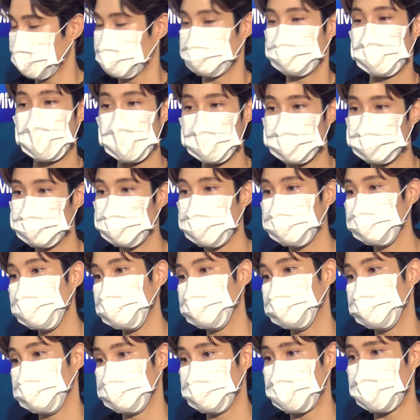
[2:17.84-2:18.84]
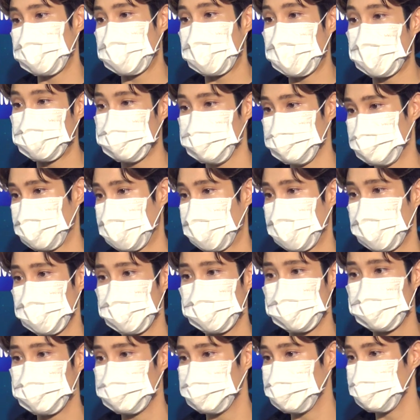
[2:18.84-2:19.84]
ไม่ให้คนนี้ตัดสินใจแทนจะไป
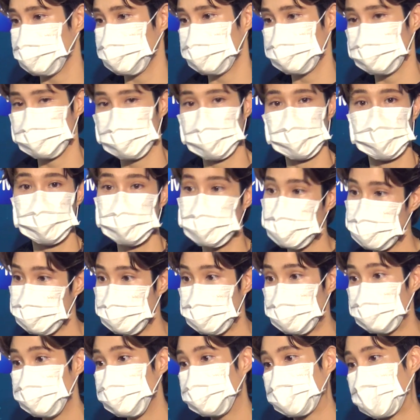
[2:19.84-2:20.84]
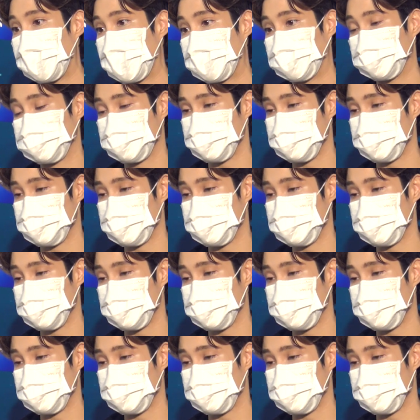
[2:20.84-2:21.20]
ให้เราก็ไม่ได้มีลูกหลานอะไร